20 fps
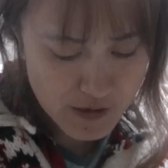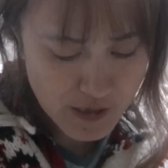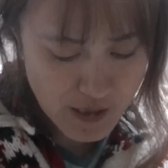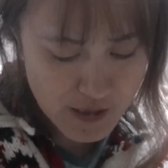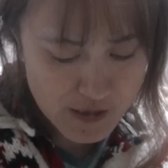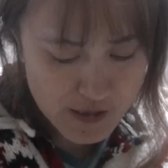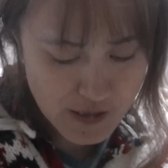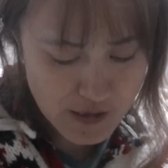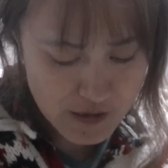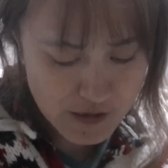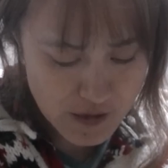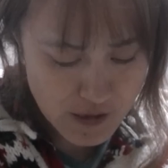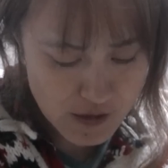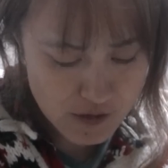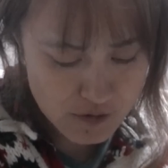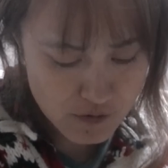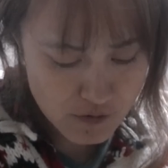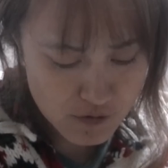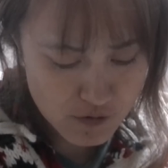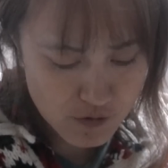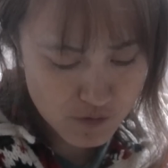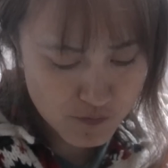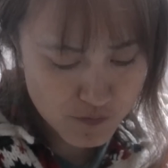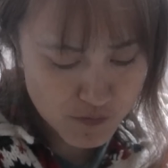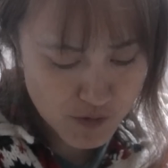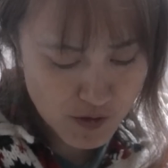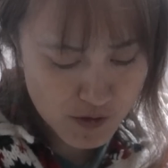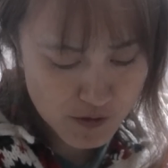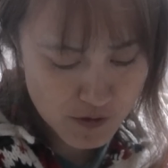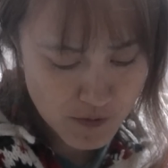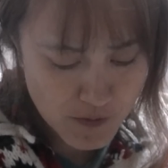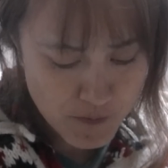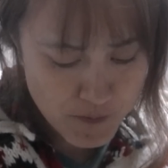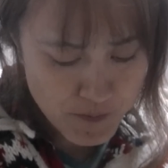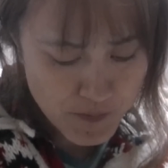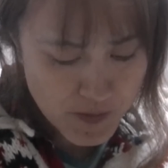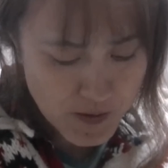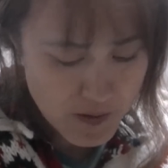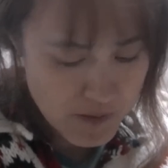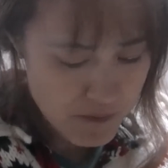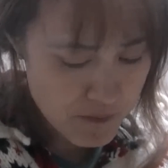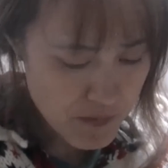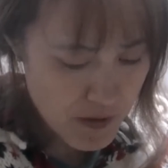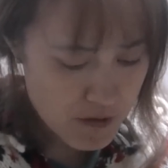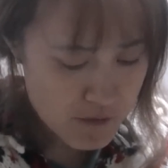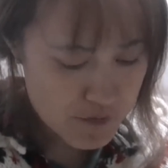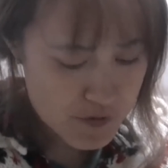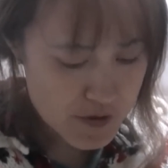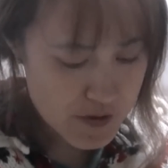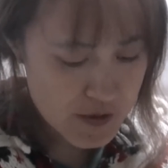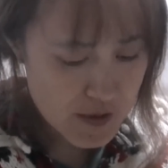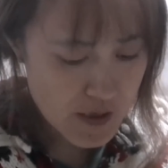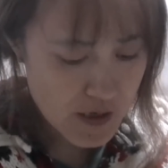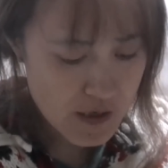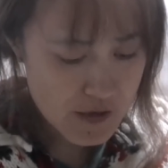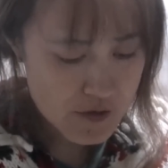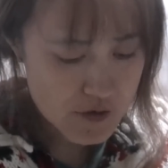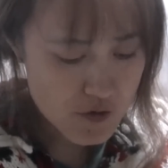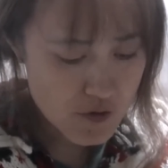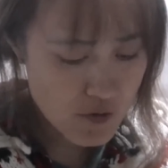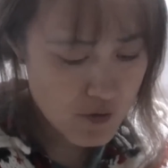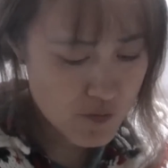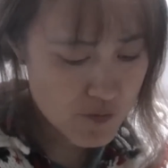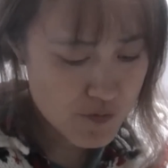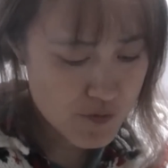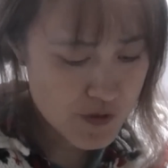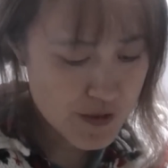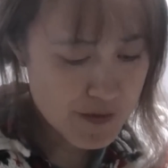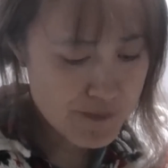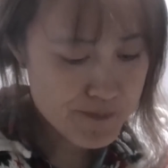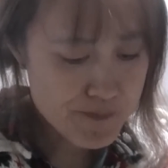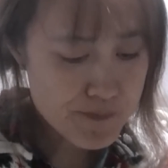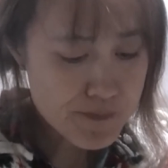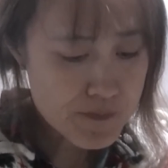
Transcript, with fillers: たアジアンテイストスープですパクチーが上部に